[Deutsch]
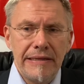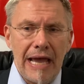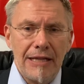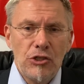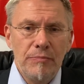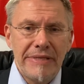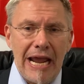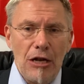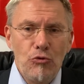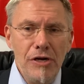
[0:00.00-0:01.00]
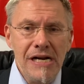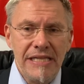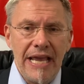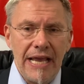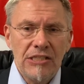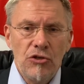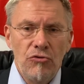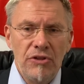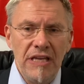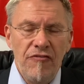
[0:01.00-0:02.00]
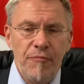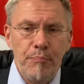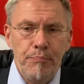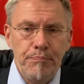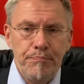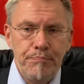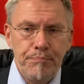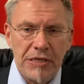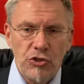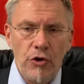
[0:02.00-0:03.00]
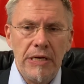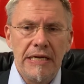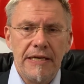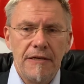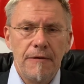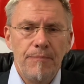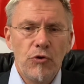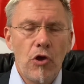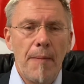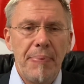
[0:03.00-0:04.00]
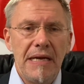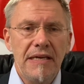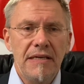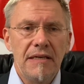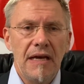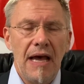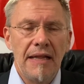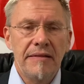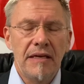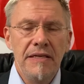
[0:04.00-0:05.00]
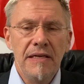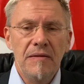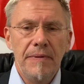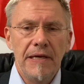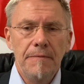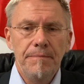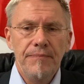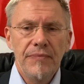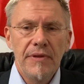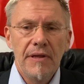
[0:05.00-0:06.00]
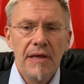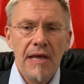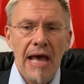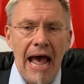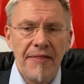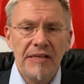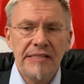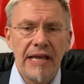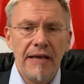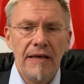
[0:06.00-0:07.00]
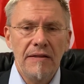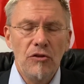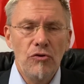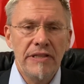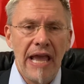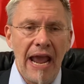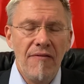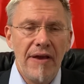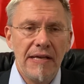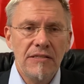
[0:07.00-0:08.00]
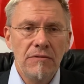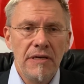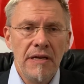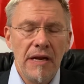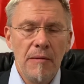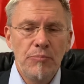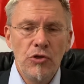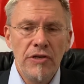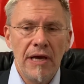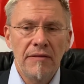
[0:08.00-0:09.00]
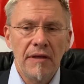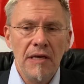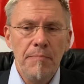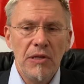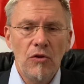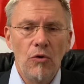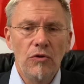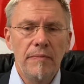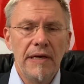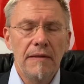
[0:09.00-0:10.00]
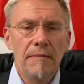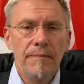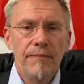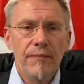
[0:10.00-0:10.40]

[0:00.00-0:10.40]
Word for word: da zum Teil durch die Exekutiv persönlich, körperlich attackiert werden, Andersdenkende durch die Einweisung in eine Psychiatrie bedroht werden